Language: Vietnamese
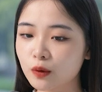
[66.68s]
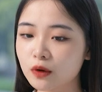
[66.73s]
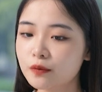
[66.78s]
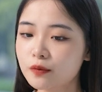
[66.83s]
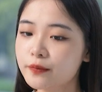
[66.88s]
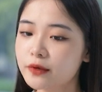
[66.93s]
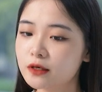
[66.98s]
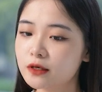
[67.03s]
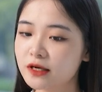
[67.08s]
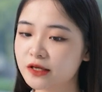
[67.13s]
cứ
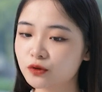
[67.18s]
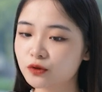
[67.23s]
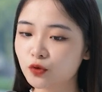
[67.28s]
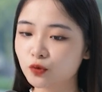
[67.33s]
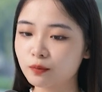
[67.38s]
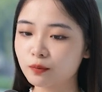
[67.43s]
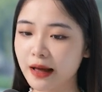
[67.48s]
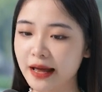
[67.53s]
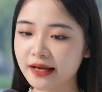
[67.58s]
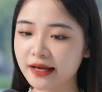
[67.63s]
mưa liên
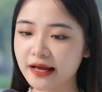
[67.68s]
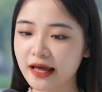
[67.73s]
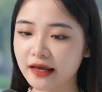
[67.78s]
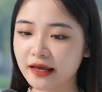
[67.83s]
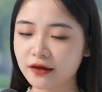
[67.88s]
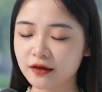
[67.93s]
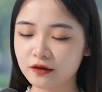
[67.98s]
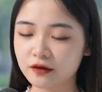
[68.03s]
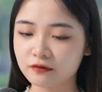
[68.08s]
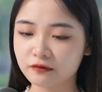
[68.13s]
tục 7
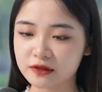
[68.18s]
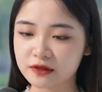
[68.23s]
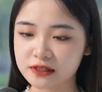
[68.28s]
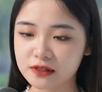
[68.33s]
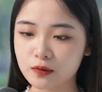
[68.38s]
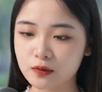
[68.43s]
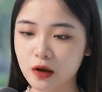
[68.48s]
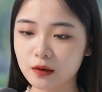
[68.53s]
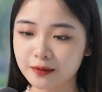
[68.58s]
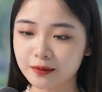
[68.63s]
ngày và
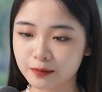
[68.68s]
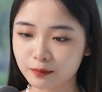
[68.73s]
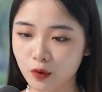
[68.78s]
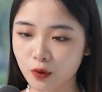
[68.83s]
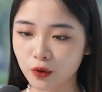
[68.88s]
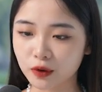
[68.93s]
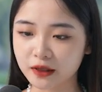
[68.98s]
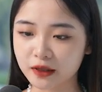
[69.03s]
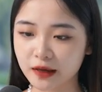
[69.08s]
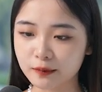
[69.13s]
sau đó bị
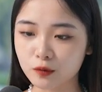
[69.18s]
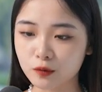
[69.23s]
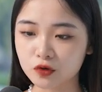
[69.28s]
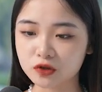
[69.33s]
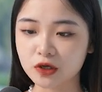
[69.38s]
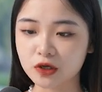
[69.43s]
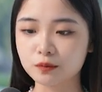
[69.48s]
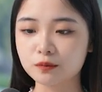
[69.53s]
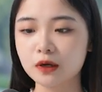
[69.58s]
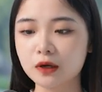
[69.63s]
bồi thêm
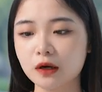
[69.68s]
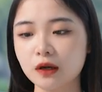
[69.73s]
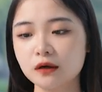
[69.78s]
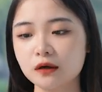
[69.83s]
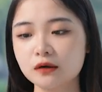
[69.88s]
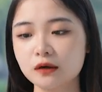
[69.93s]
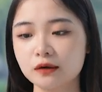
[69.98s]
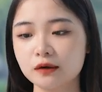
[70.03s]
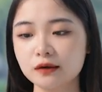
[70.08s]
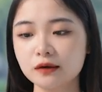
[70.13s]
một trận mưa
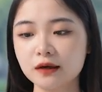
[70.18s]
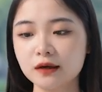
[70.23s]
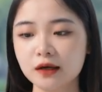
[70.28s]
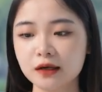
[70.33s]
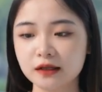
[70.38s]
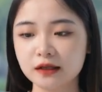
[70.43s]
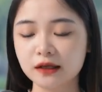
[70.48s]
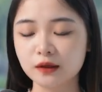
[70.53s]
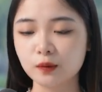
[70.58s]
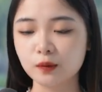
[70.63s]
lớn nữa
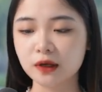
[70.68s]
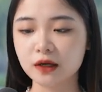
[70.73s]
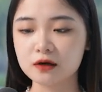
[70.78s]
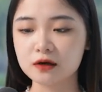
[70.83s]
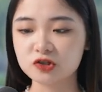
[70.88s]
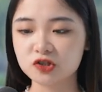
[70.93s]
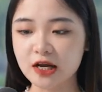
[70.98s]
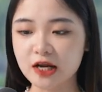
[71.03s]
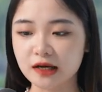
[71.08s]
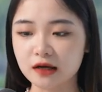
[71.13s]
thì nguy
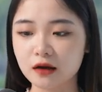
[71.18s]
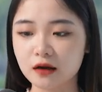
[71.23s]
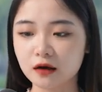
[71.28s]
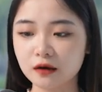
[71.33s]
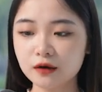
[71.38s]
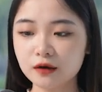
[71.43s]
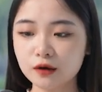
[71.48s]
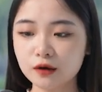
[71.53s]
cơ sạt lở,